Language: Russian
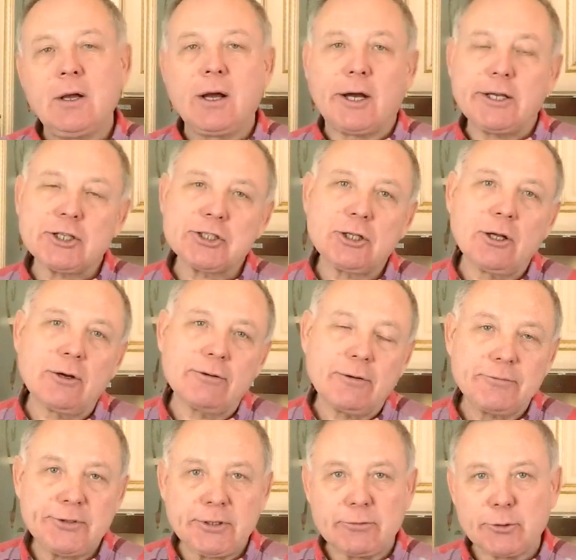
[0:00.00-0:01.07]
А я желаю
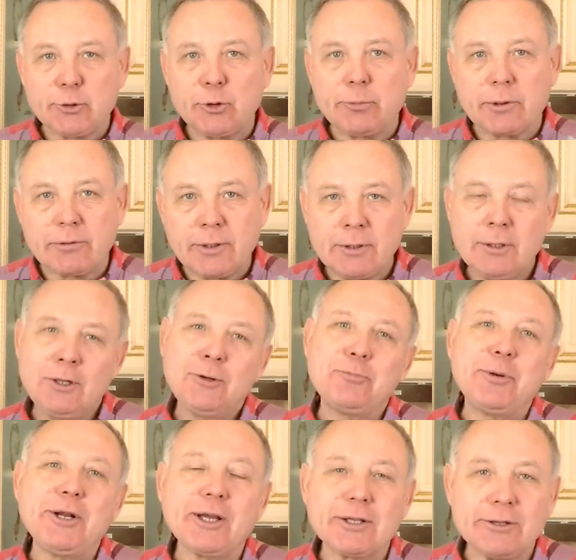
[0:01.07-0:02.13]
вам всего доброго,
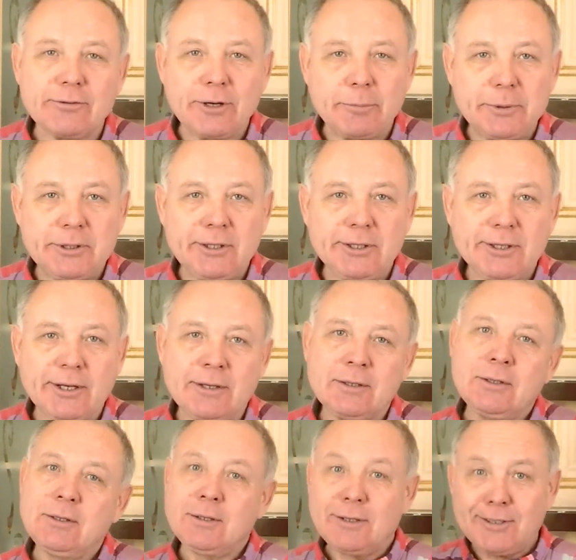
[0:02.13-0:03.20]
приятного аппетита.
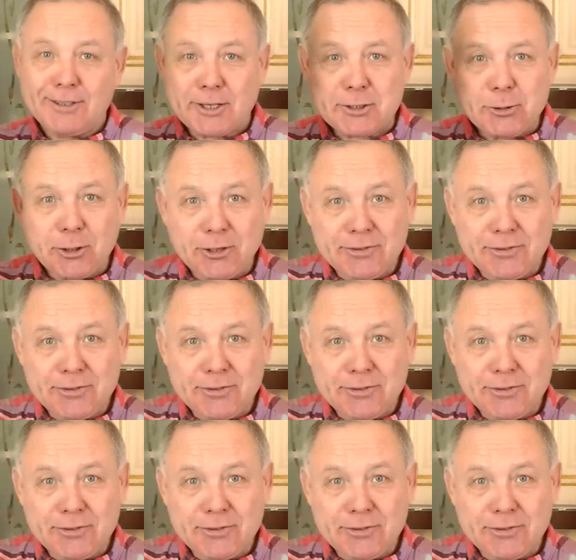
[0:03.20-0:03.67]
До скорых